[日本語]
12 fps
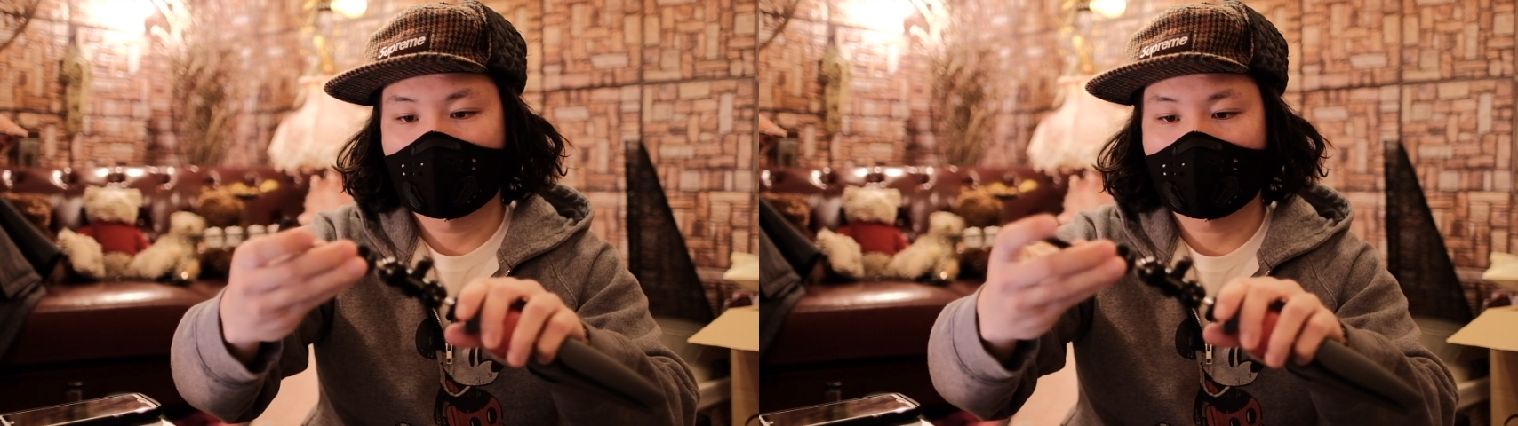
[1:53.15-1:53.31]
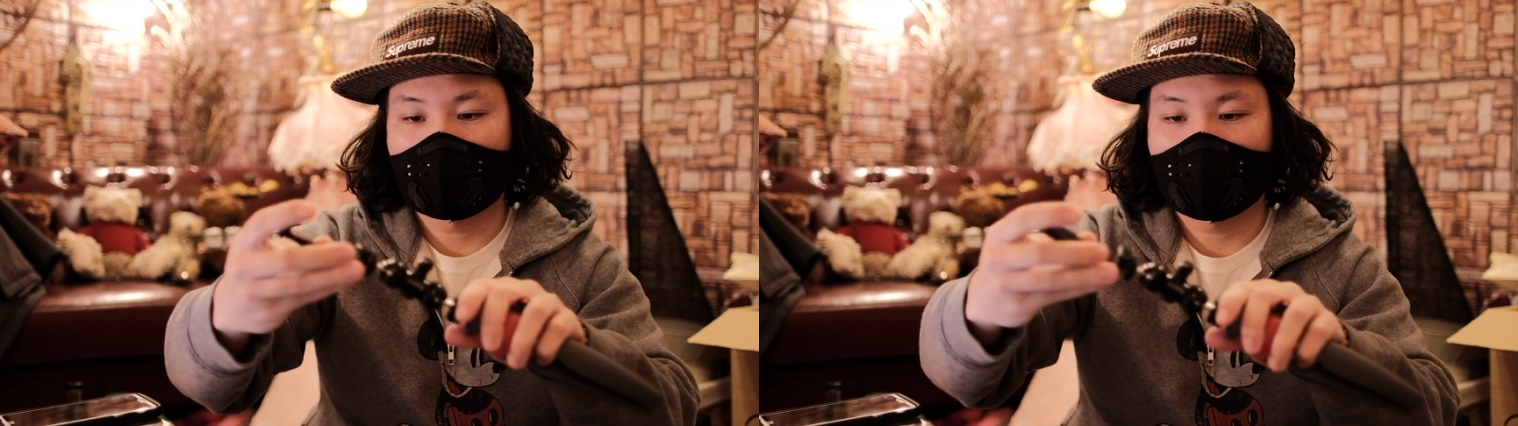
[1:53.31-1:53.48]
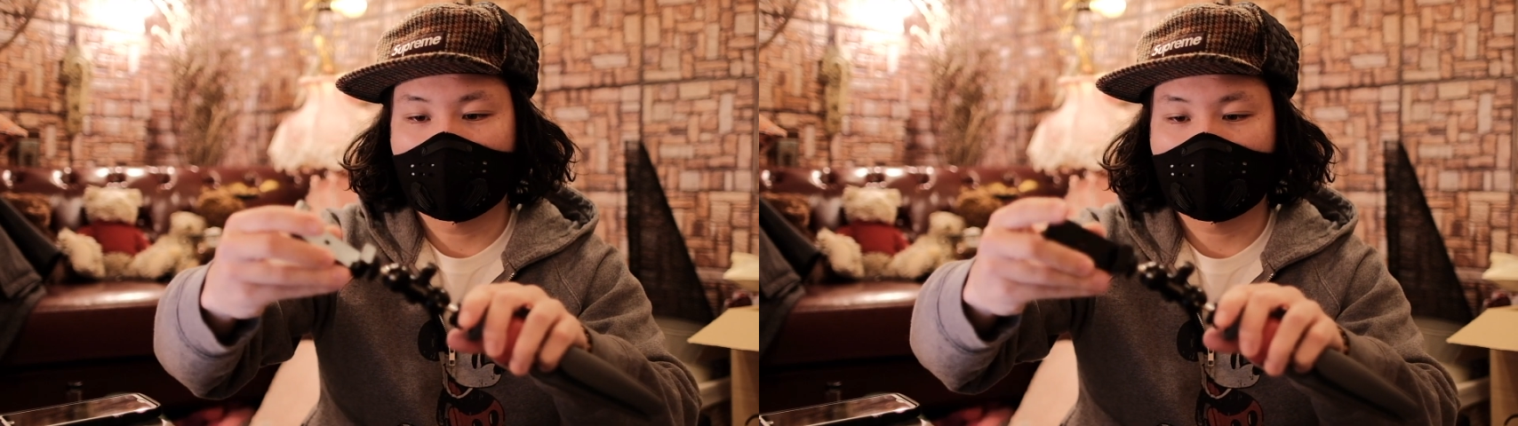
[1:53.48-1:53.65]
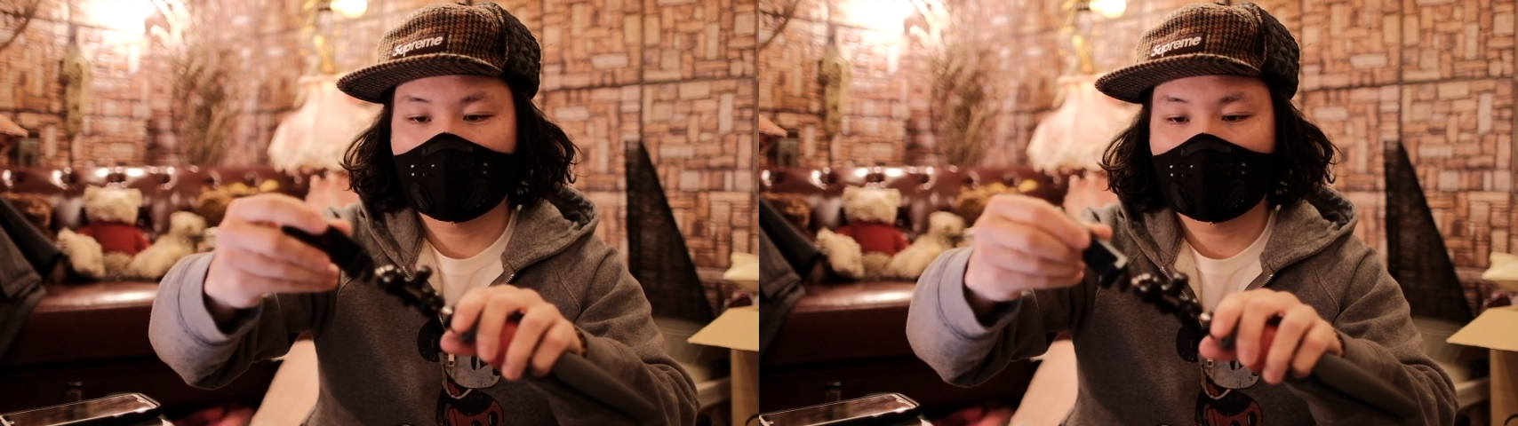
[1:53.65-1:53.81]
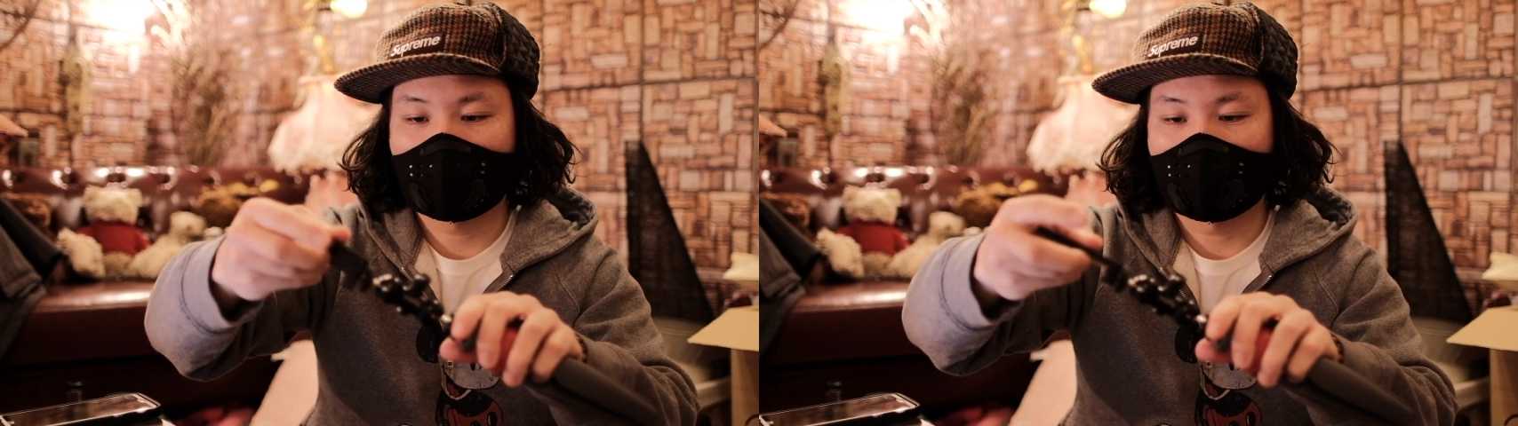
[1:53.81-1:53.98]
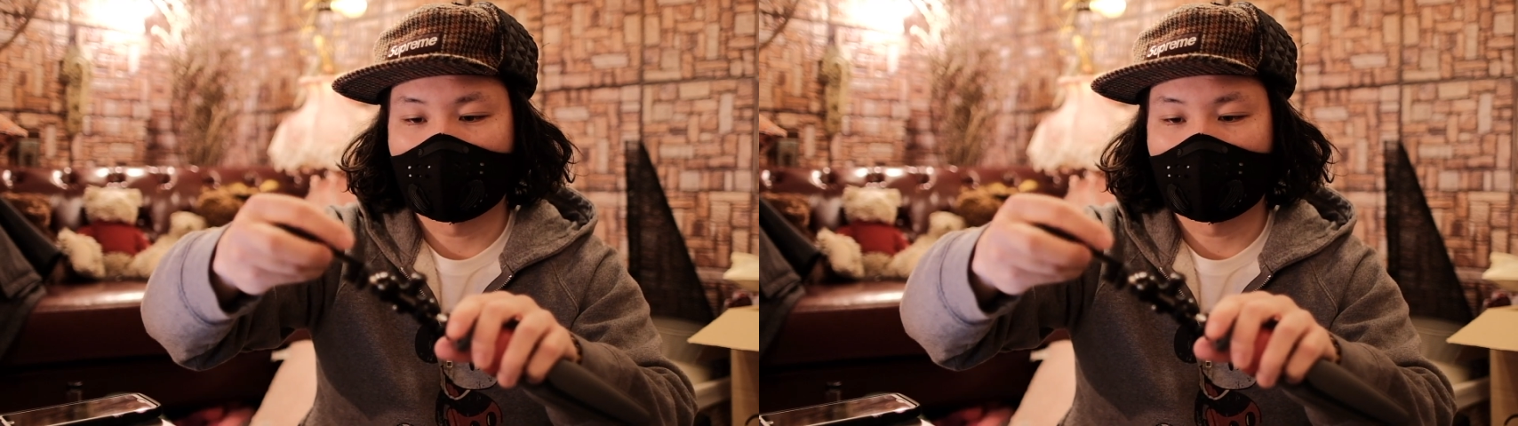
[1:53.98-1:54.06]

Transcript: ここにガチャッ